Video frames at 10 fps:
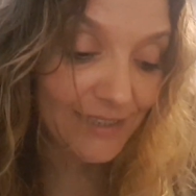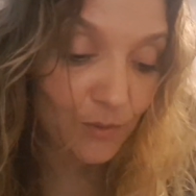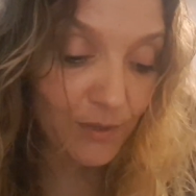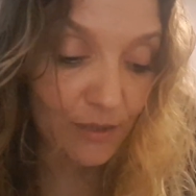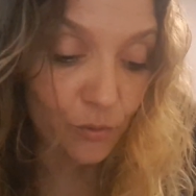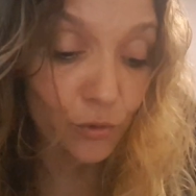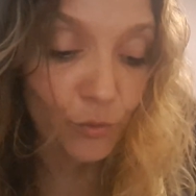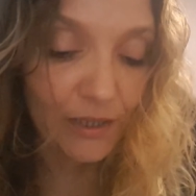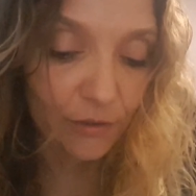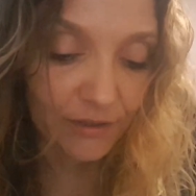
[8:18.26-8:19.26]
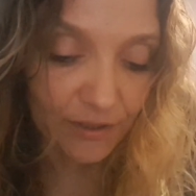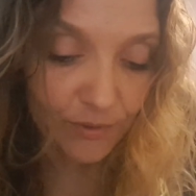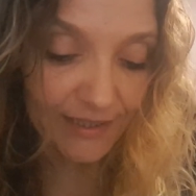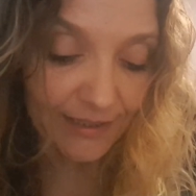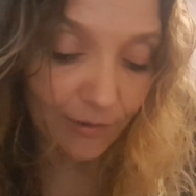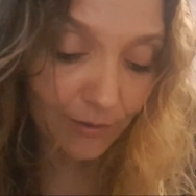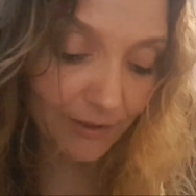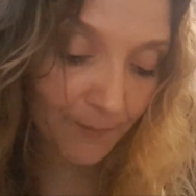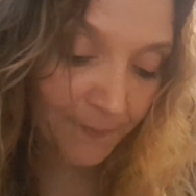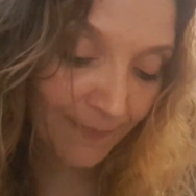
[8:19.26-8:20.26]
des huiles, une huile
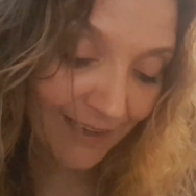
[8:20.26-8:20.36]
antioxydante,